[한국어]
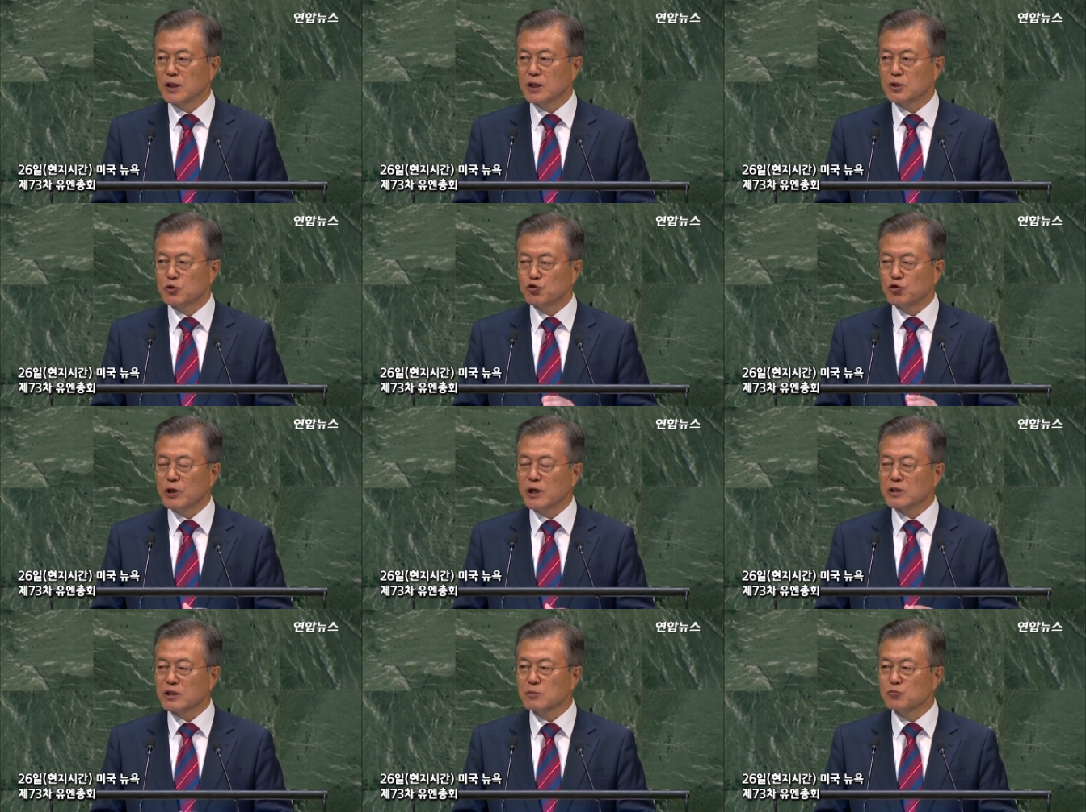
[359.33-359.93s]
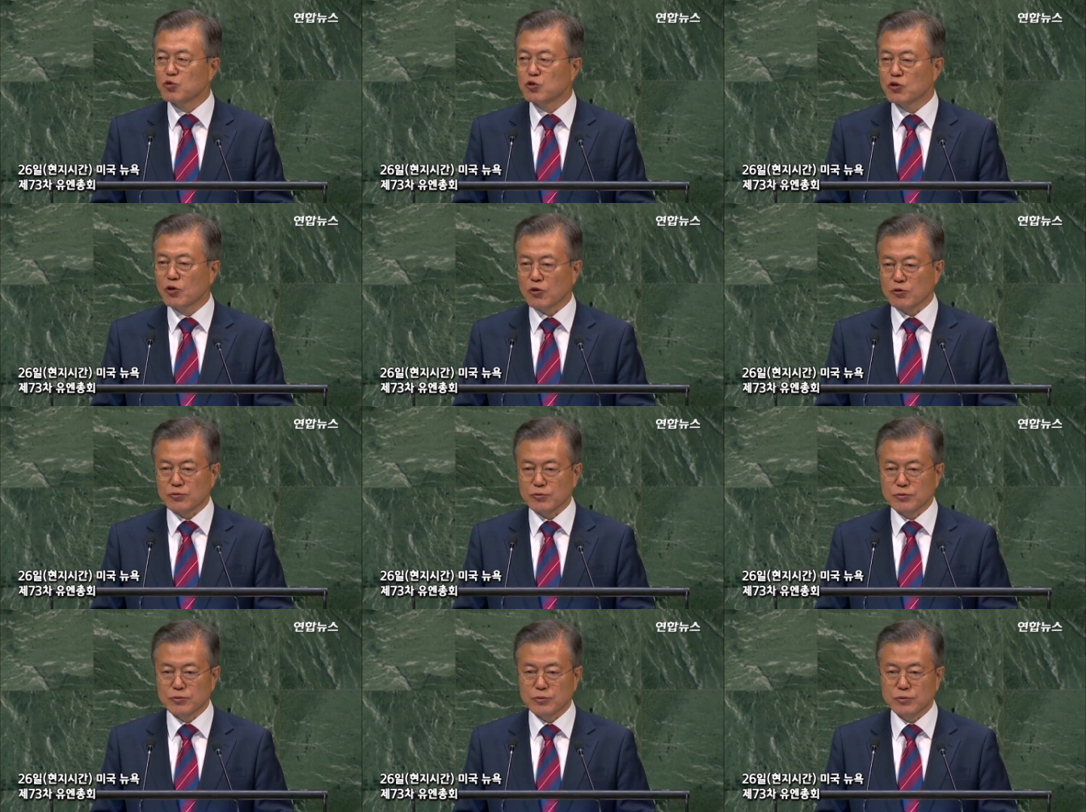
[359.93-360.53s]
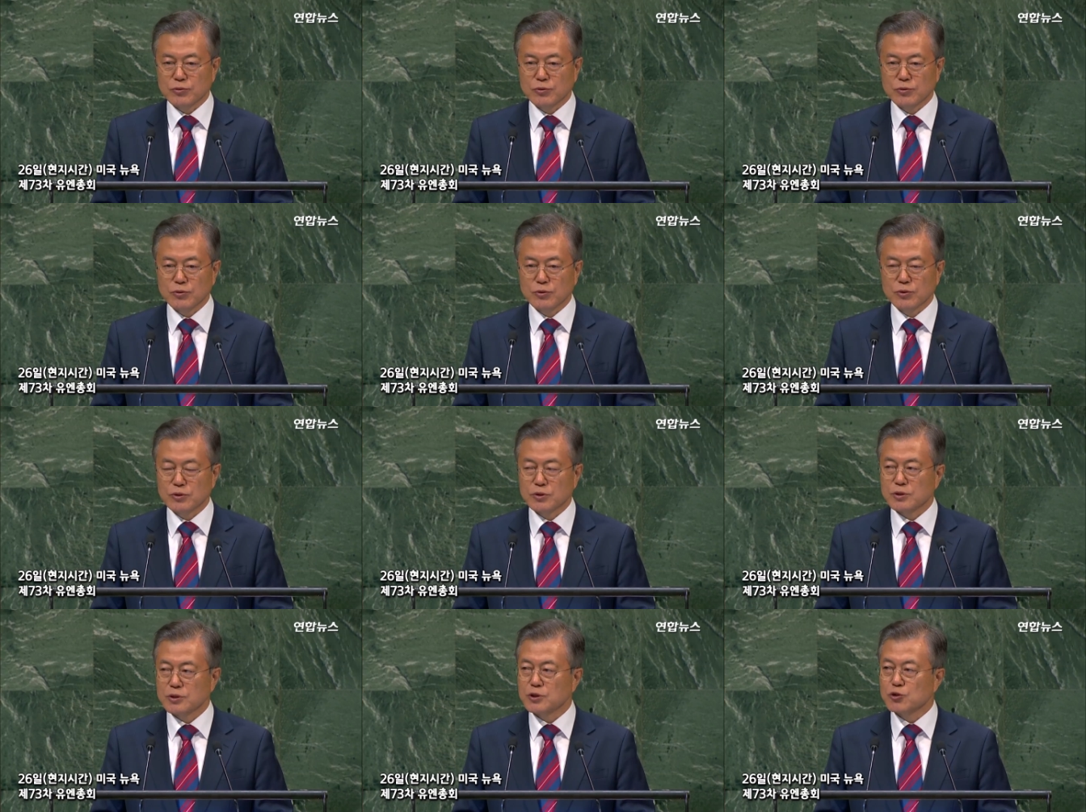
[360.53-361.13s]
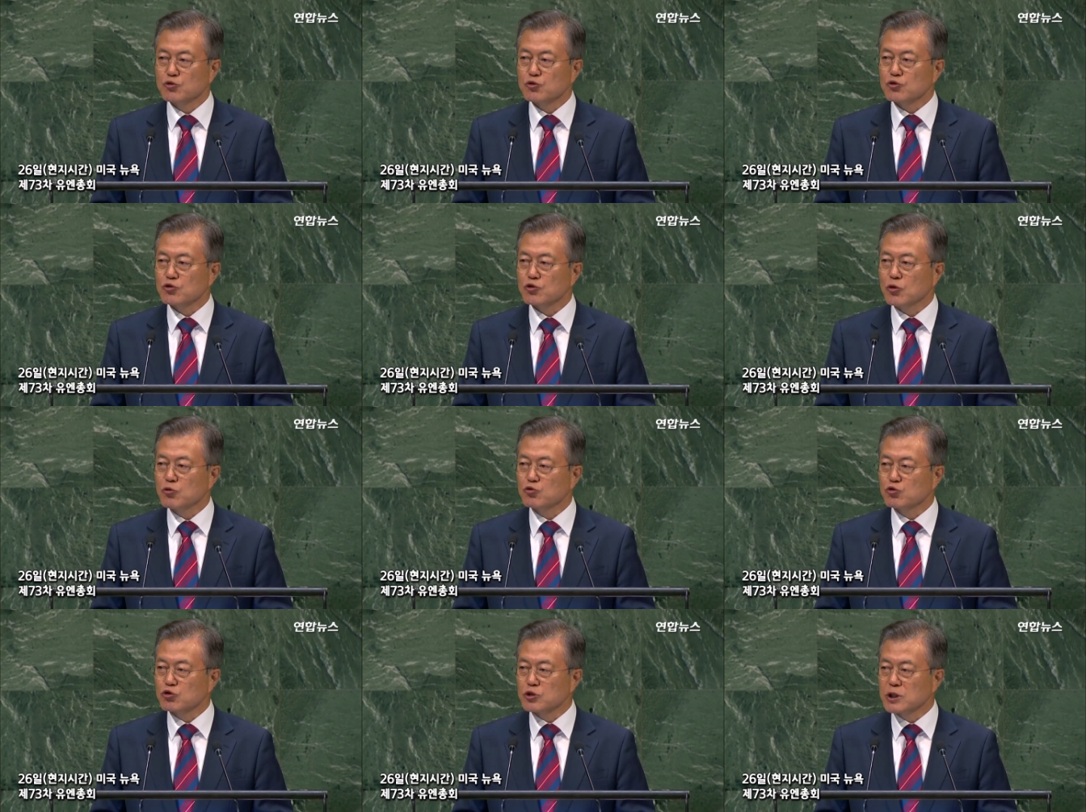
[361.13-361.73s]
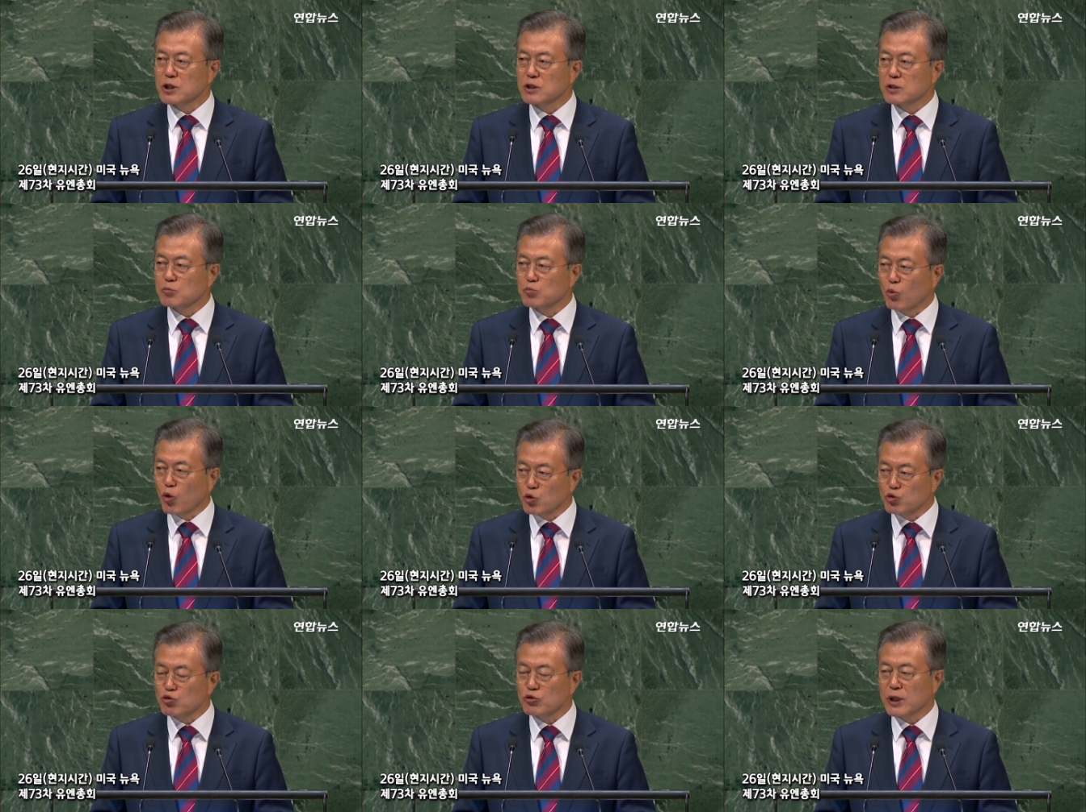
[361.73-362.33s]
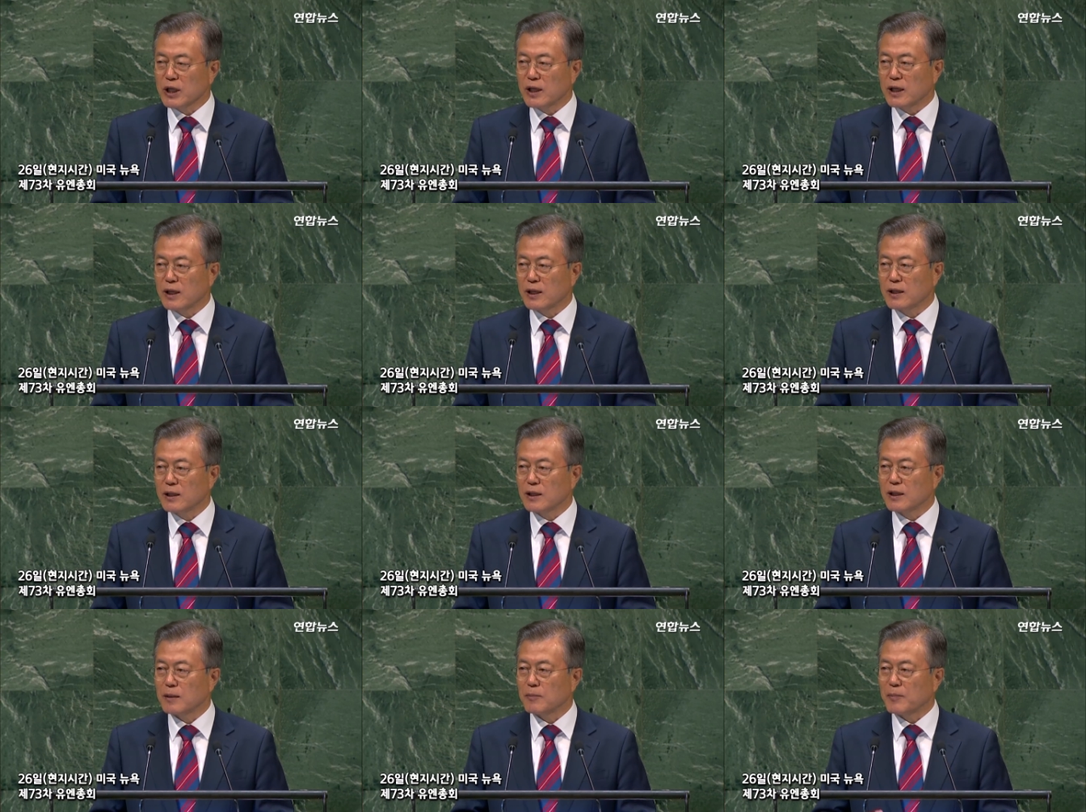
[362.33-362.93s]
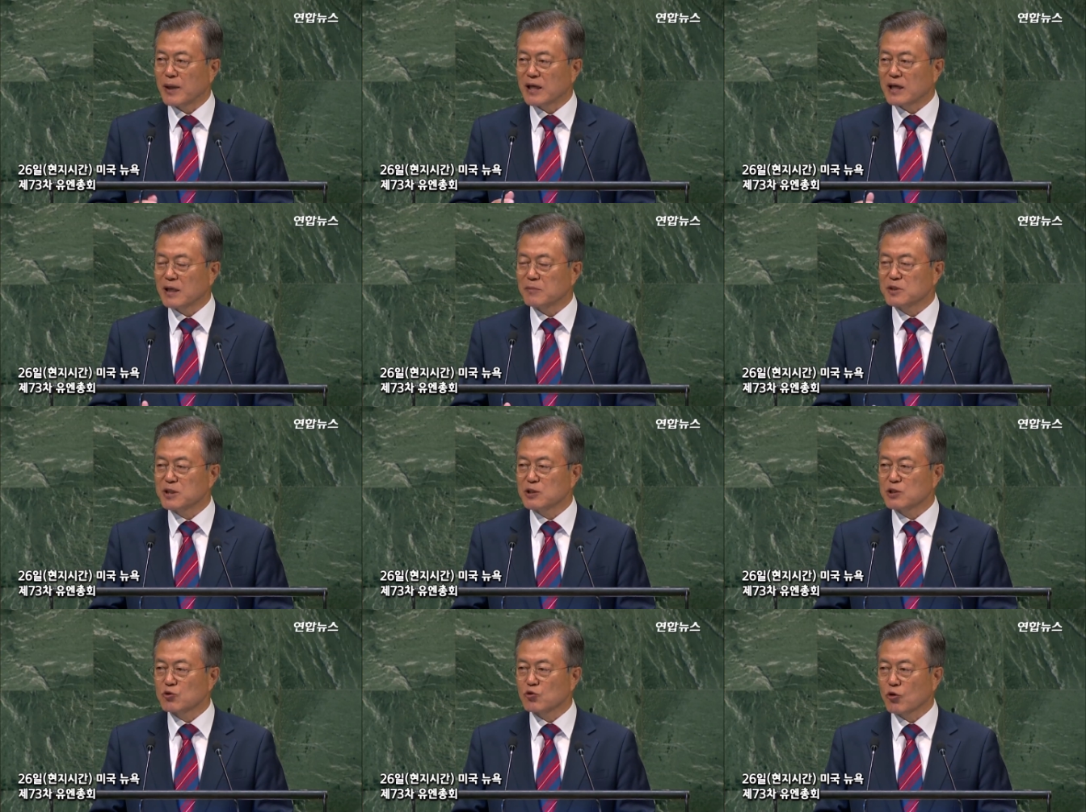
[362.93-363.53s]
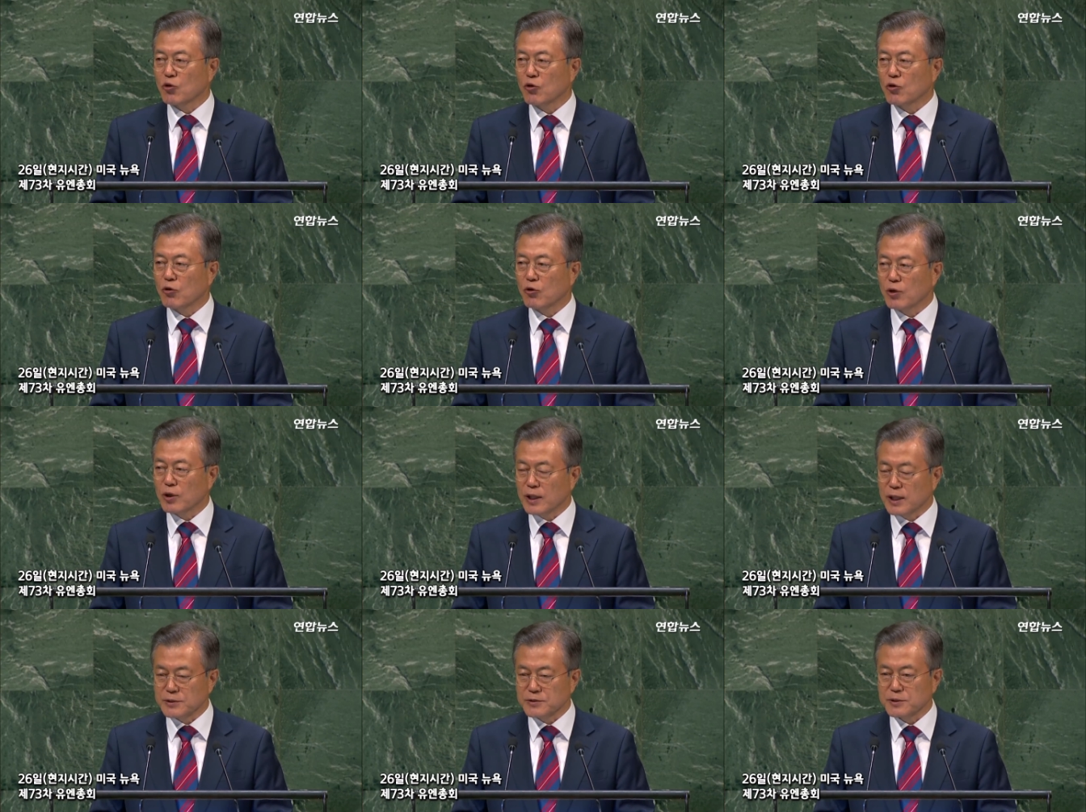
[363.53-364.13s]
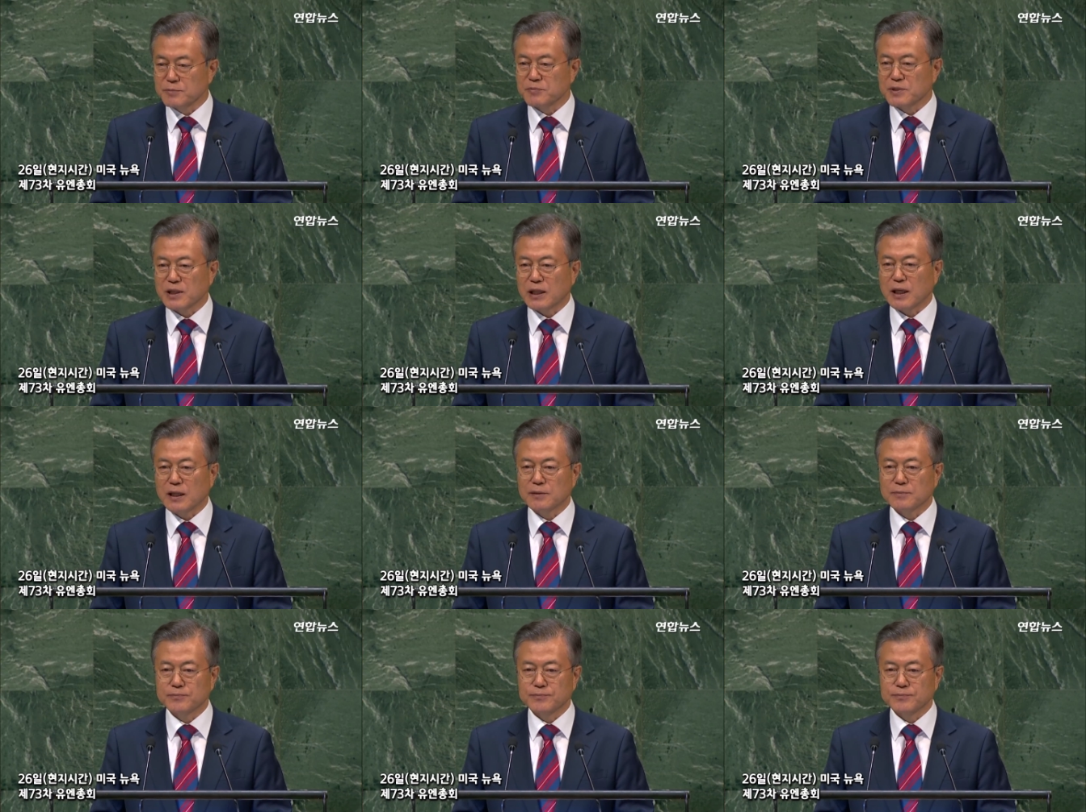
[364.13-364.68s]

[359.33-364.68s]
유엔은 물론 지구촌 구성원 모두의 바람이기도 했습니다.